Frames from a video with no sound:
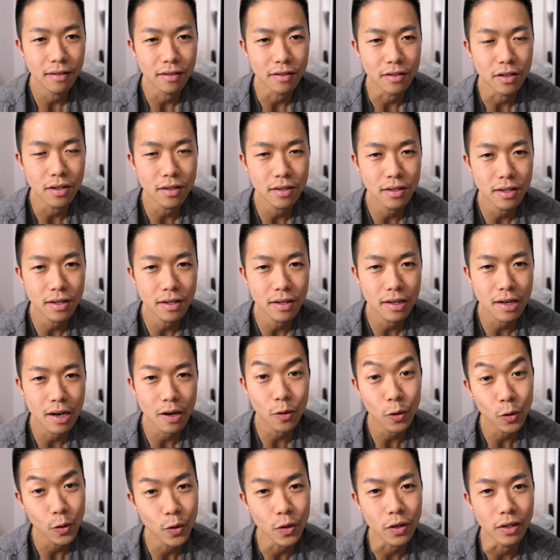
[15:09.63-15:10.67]
全然かっ
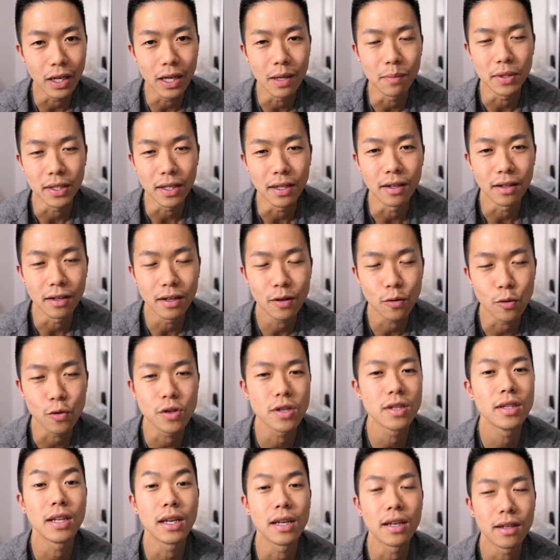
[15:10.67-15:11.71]
こよくないみたいなね個
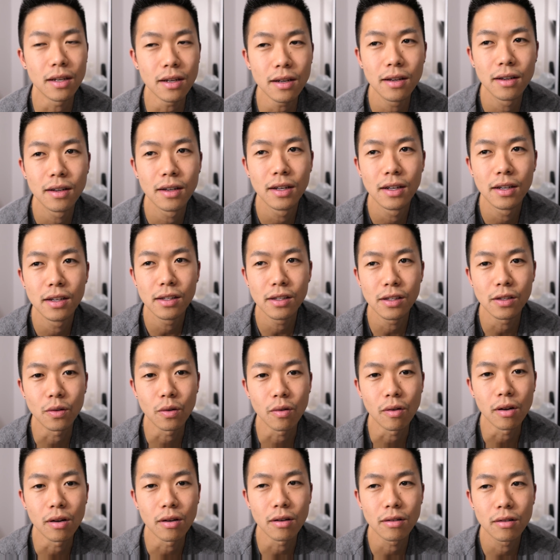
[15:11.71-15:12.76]
人的にねっての
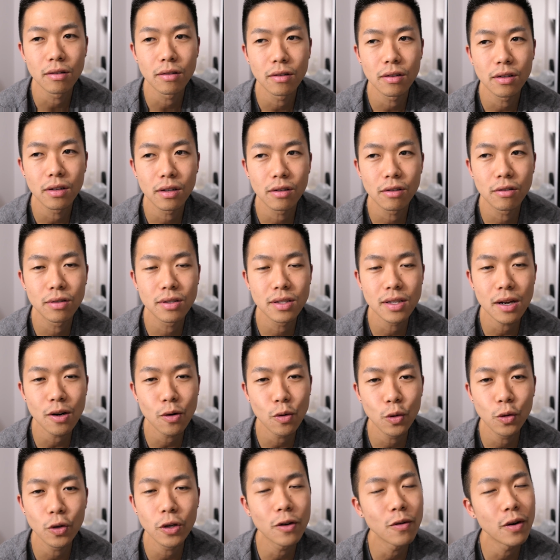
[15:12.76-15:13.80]
が腐る
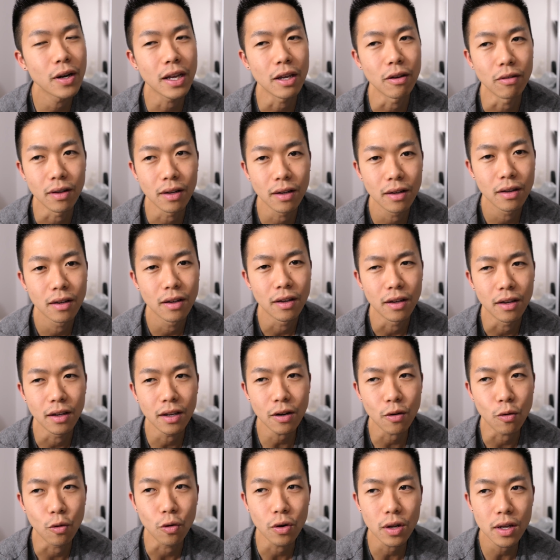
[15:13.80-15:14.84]
ほどいるわけやねえ
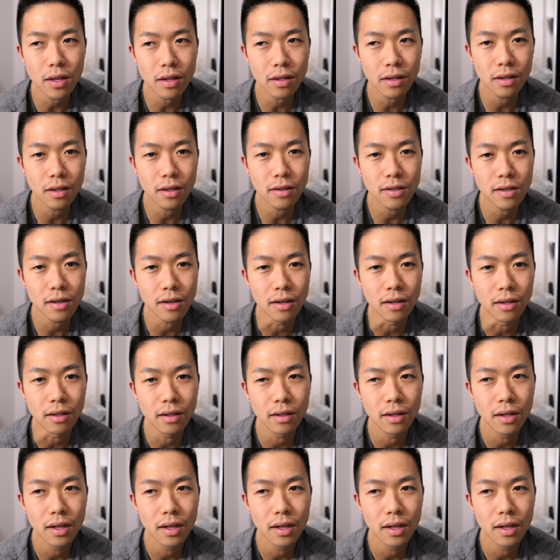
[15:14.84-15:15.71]
これってさ